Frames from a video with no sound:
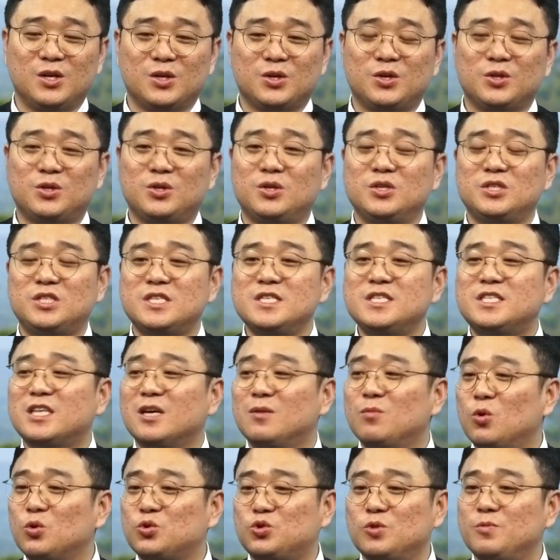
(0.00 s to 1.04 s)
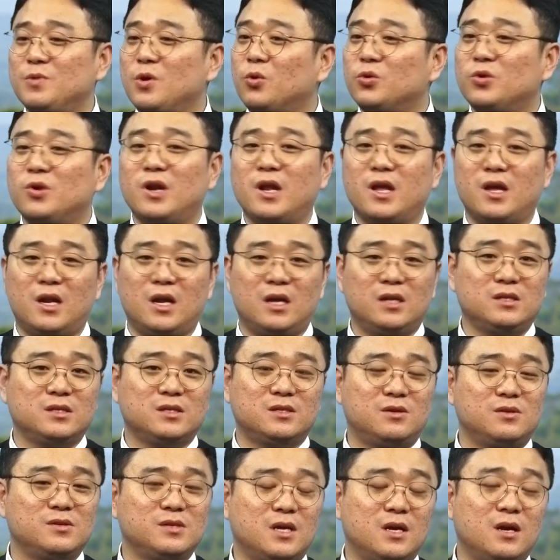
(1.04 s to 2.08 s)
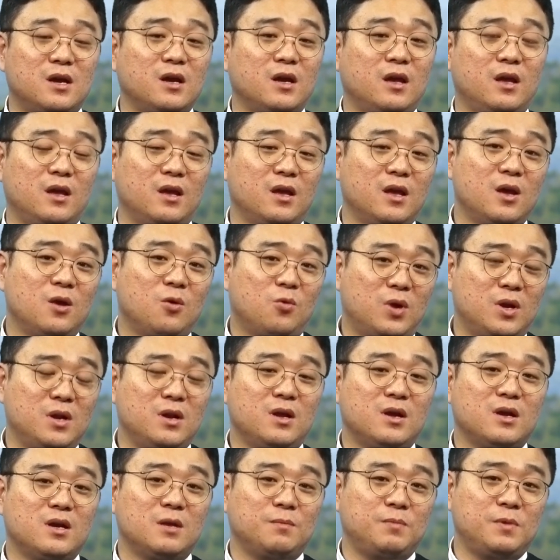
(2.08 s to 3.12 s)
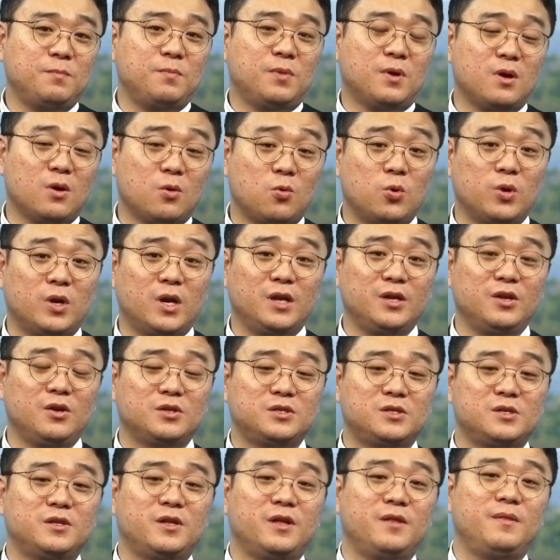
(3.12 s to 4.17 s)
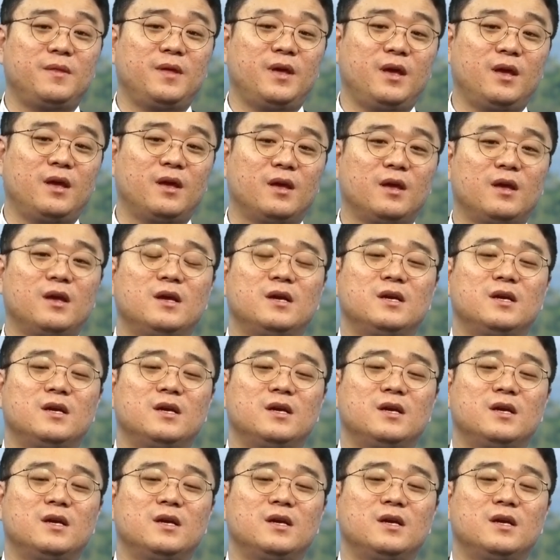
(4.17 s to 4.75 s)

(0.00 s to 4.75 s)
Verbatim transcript: 그들은 진짜 목숨이 오늘 내일 하는 그런 상황의 환난과 핍박과 고난이었을 텐데